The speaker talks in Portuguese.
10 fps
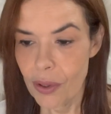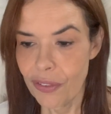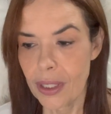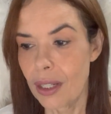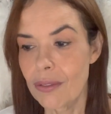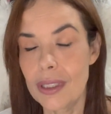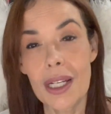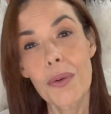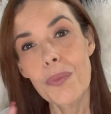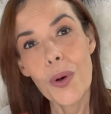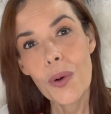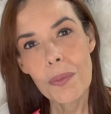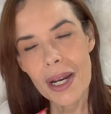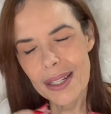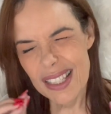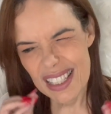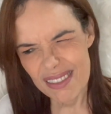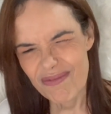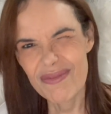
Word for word: Eu fiquei um dia um pouco mais,